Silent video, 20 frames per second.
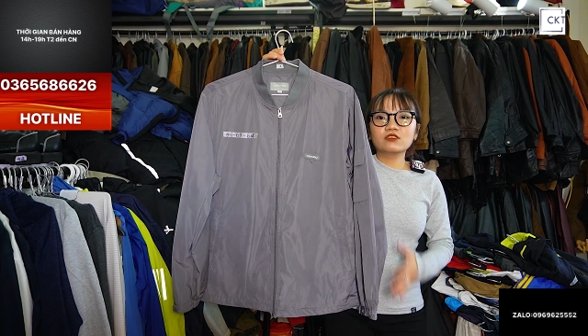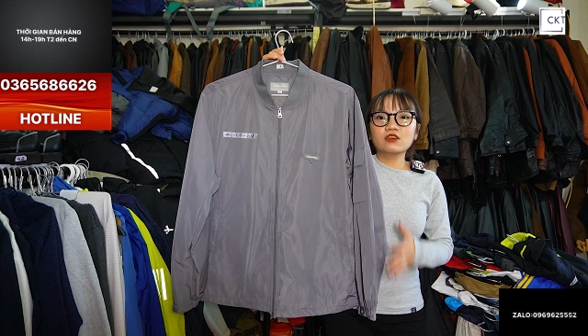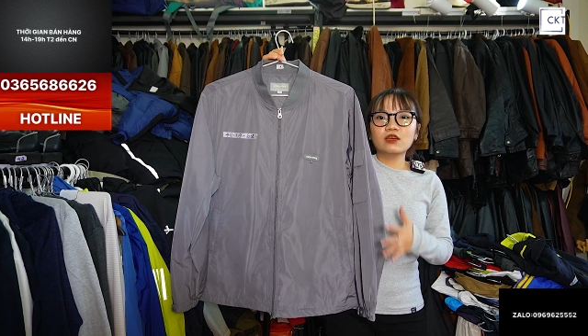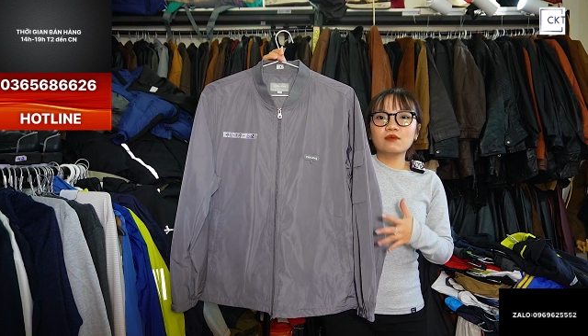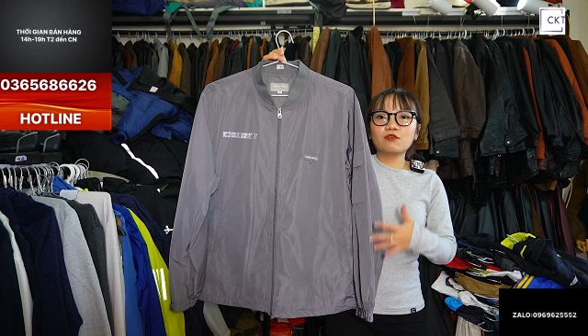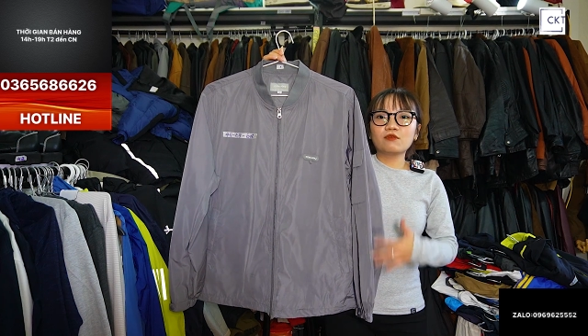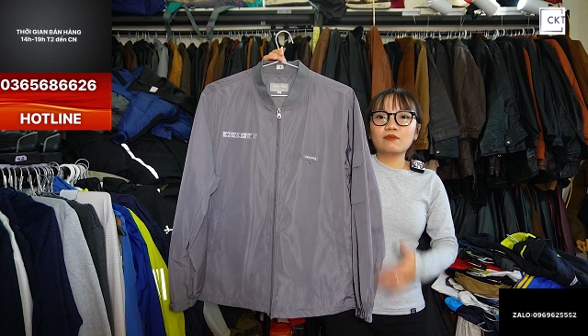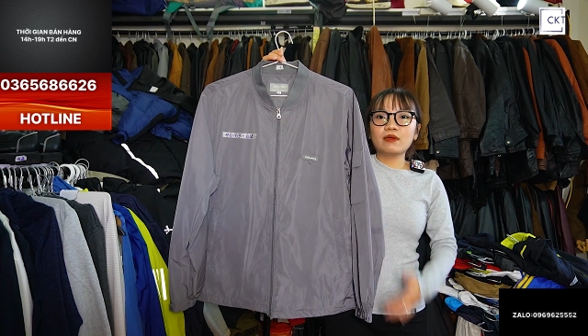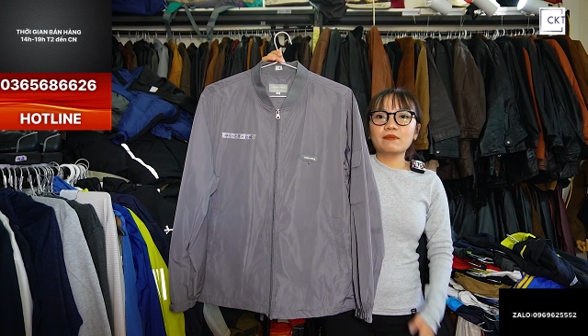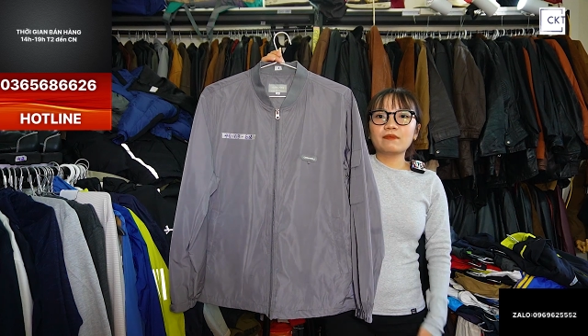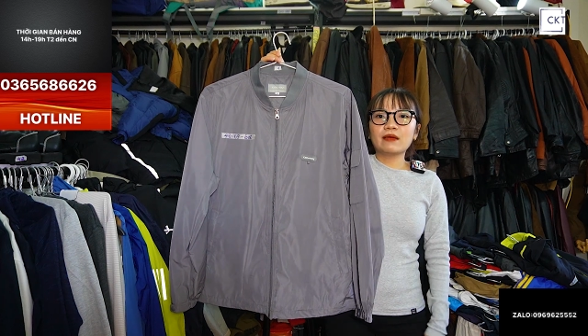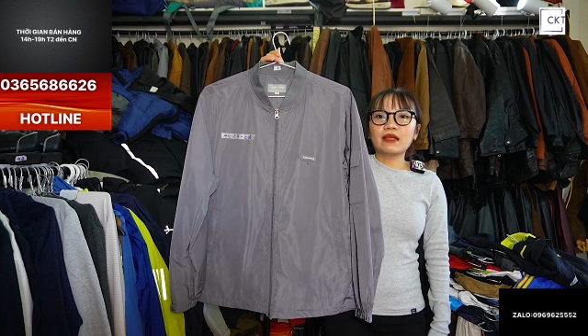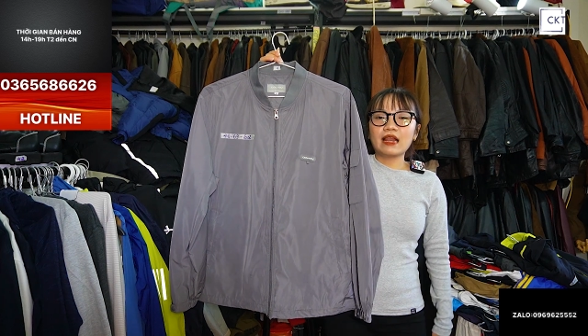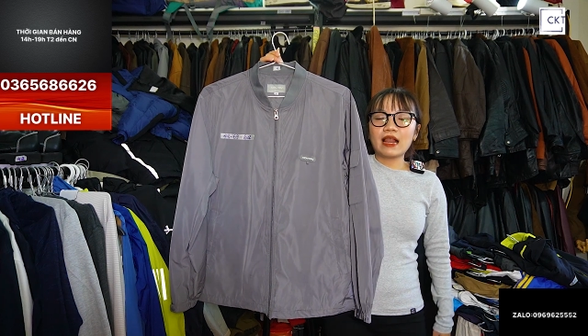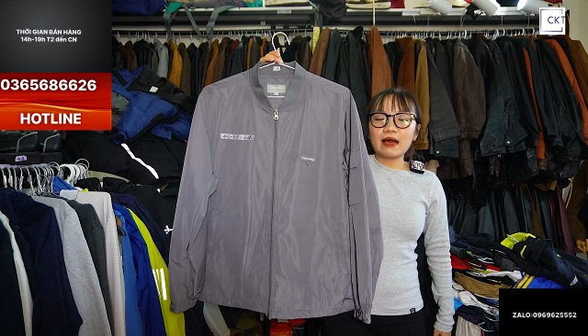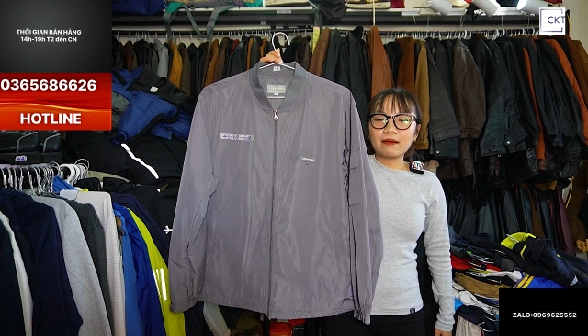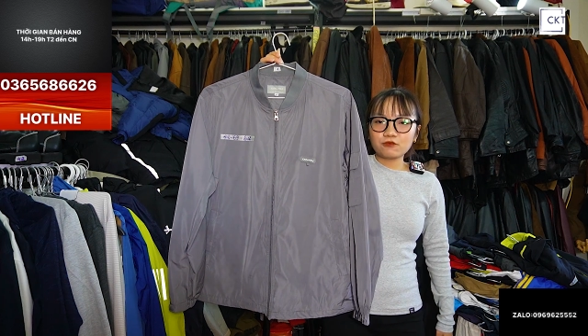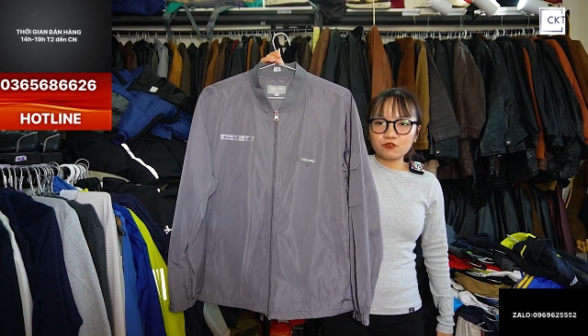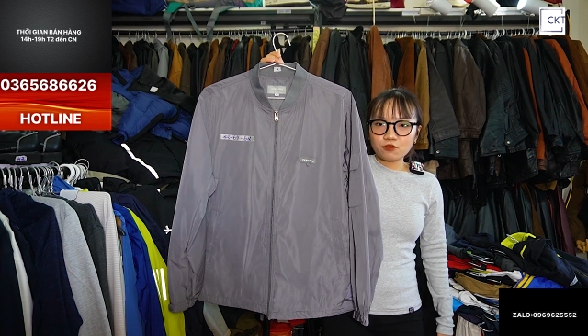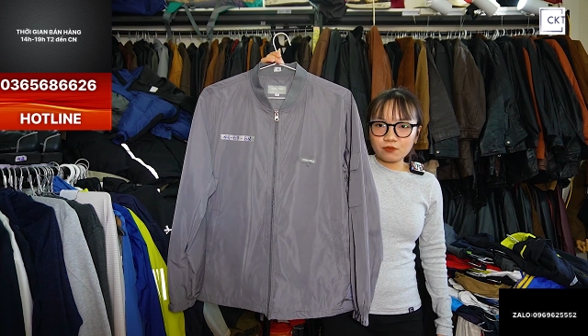dưới một mét bảy mươi
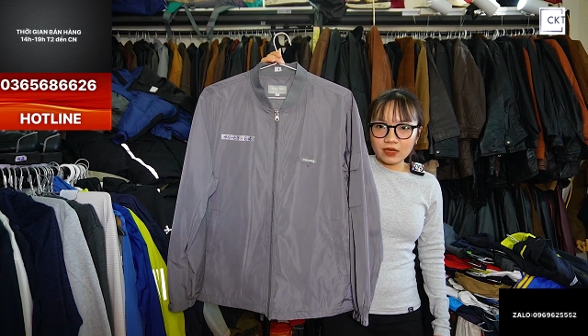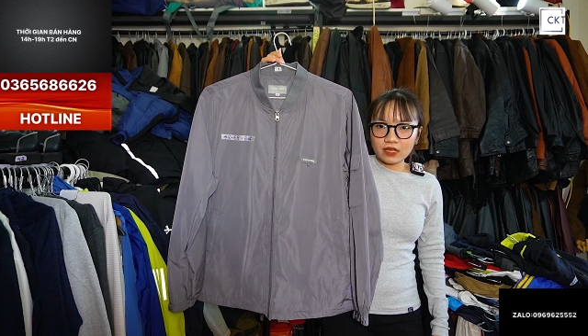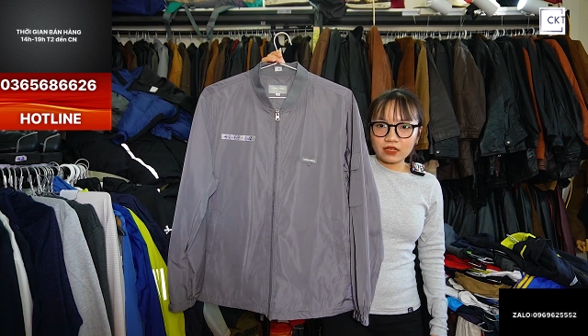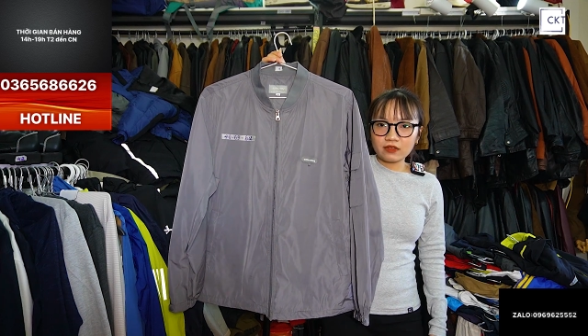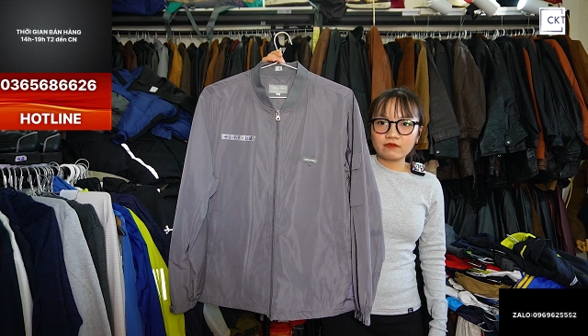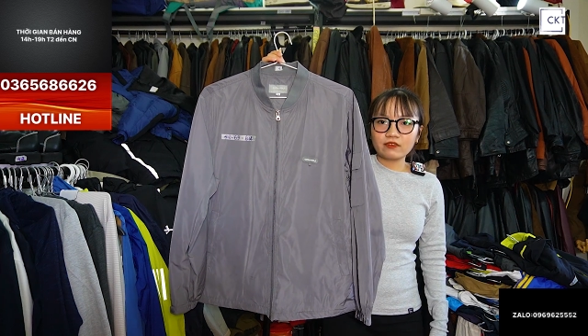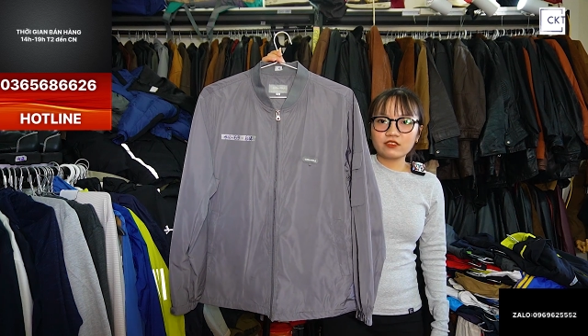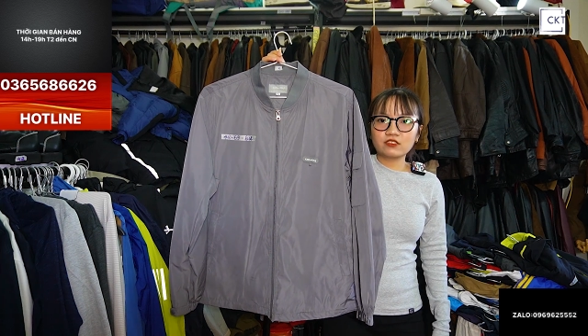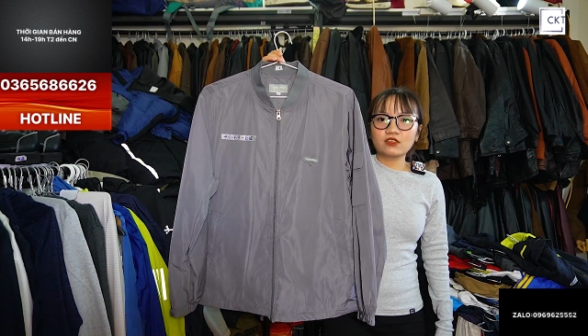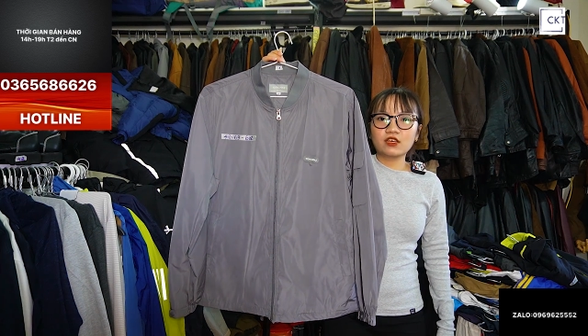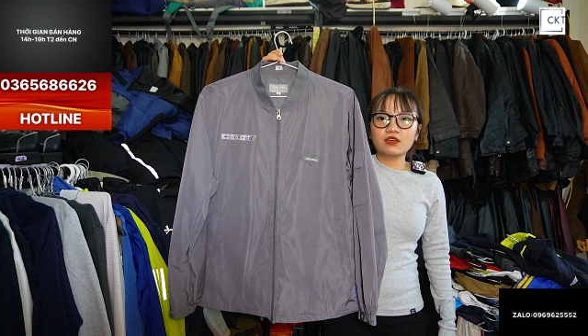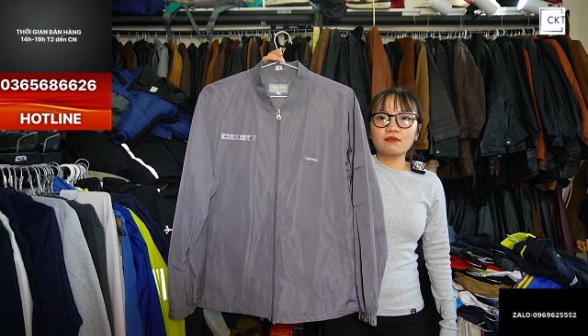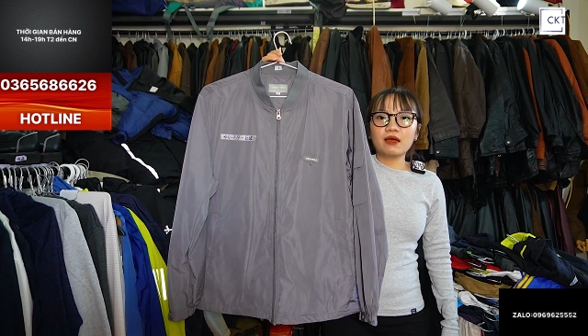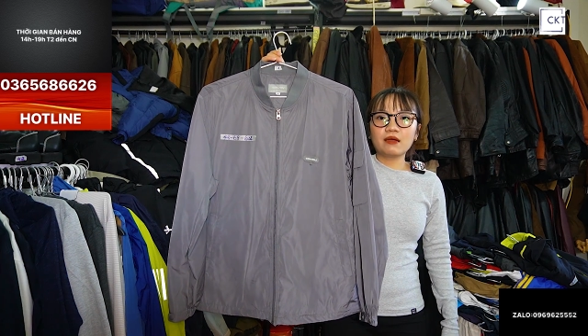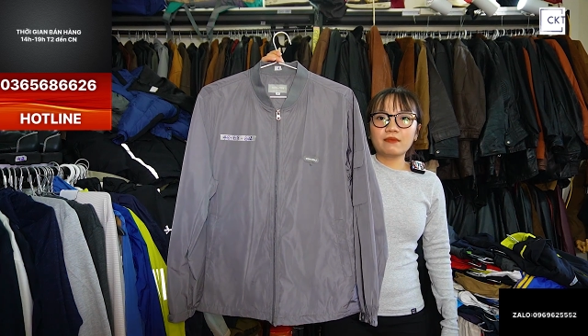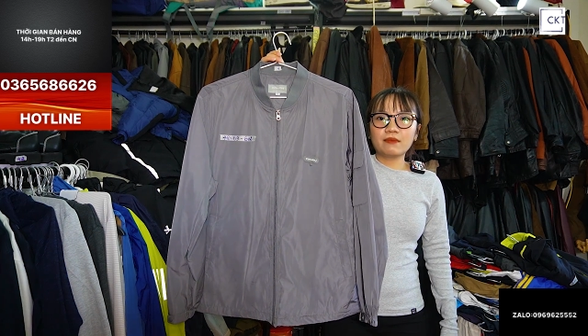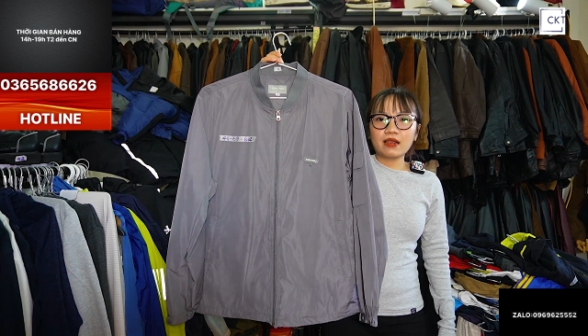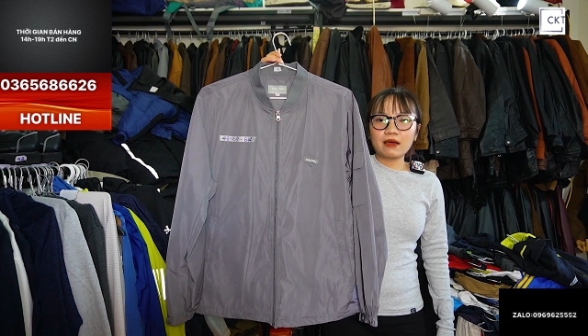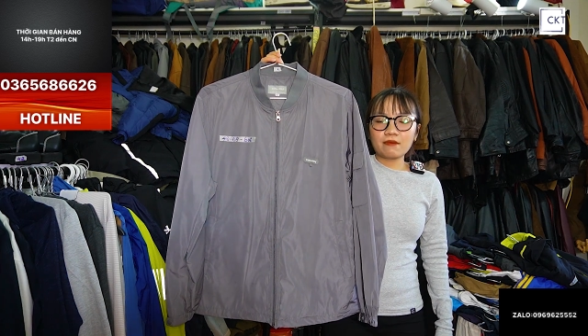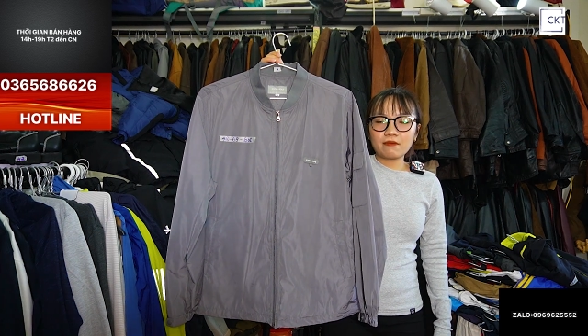lăm giúp mình và dưới
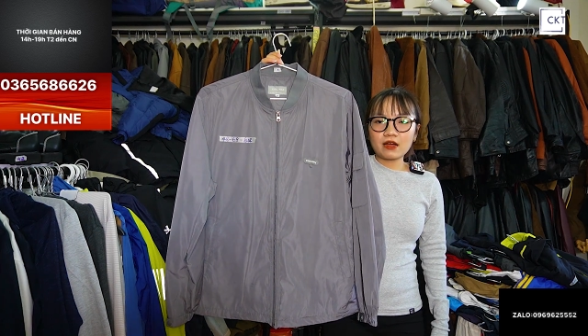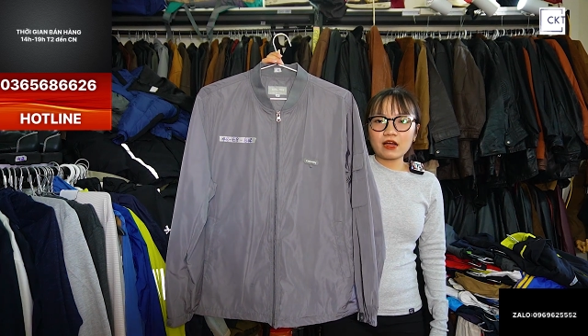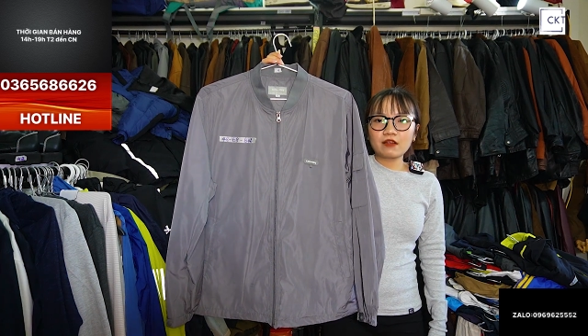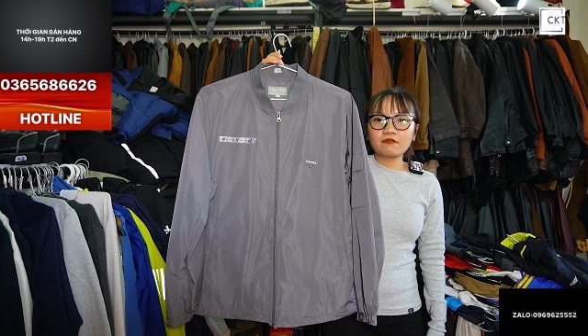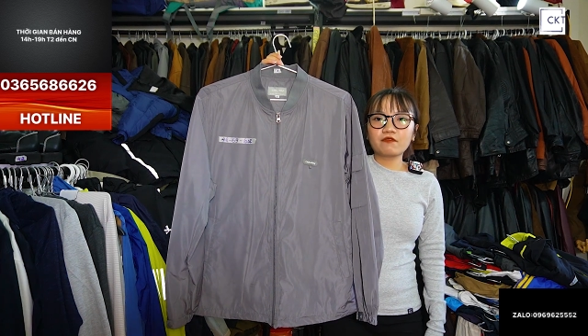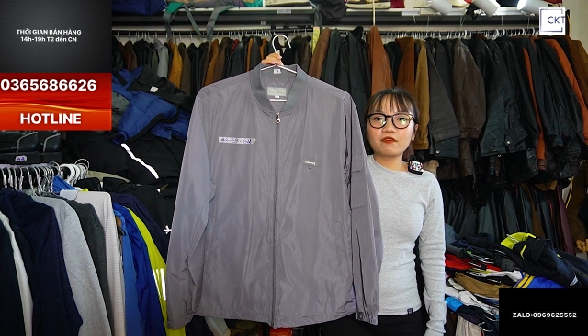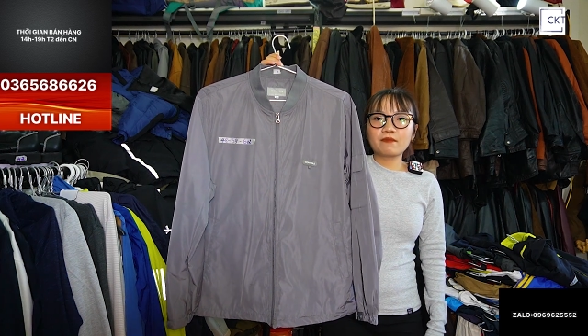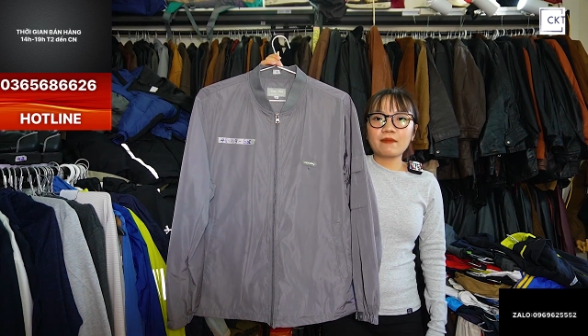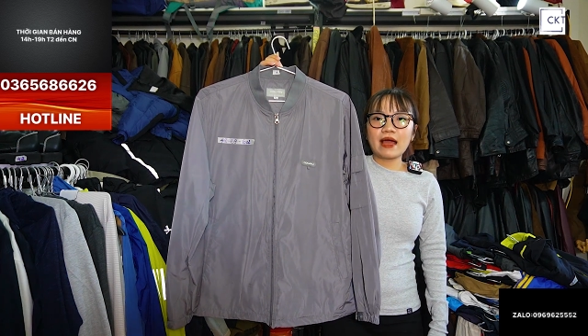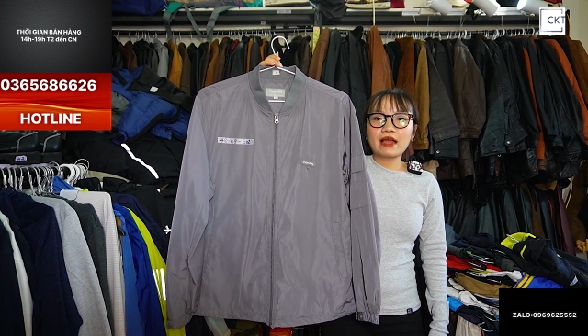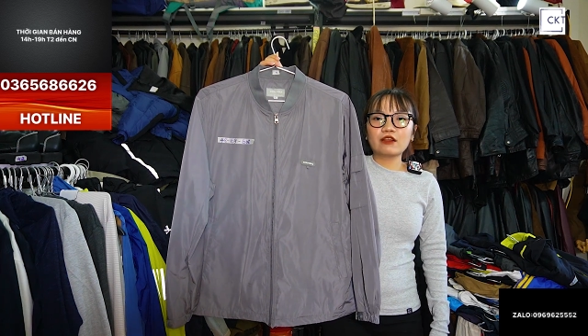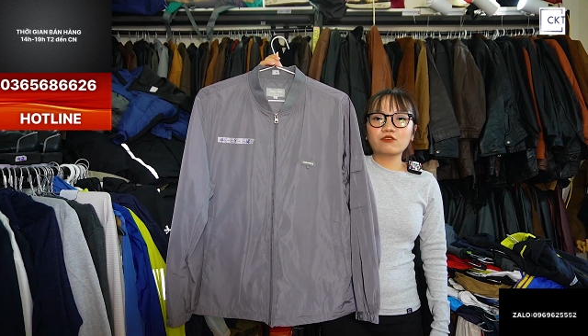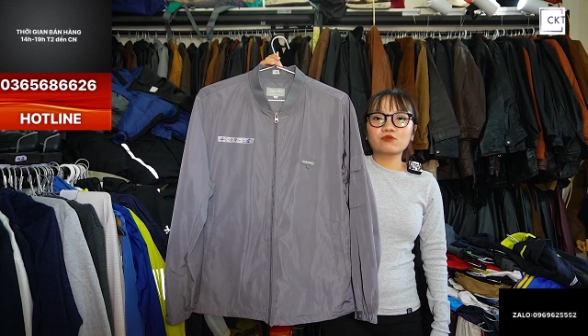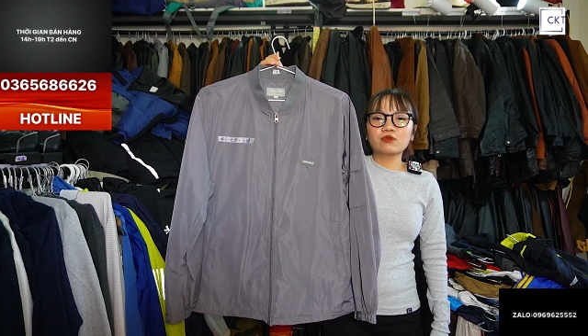bảy mươi lăm cân với mã